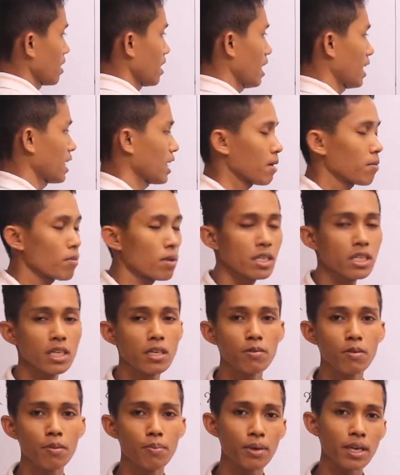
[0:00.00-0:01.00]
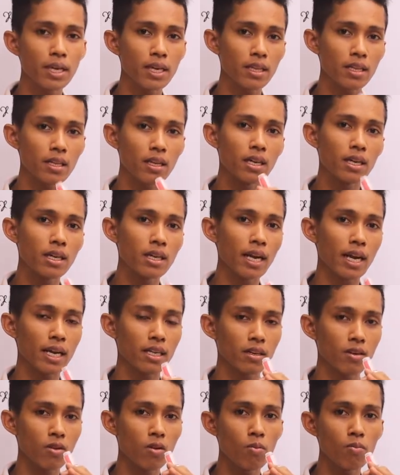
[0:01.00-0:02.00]
anh đang bây giờ bị phê từ lơ anh
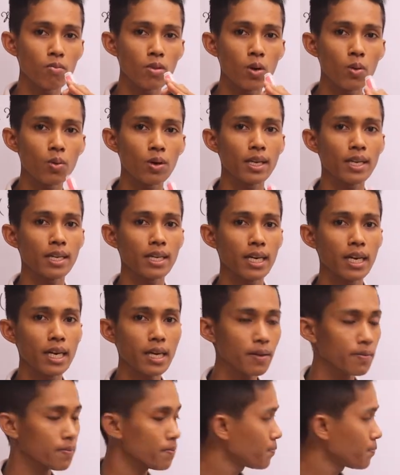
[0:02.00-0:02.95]
là công lô cái đấy nắng á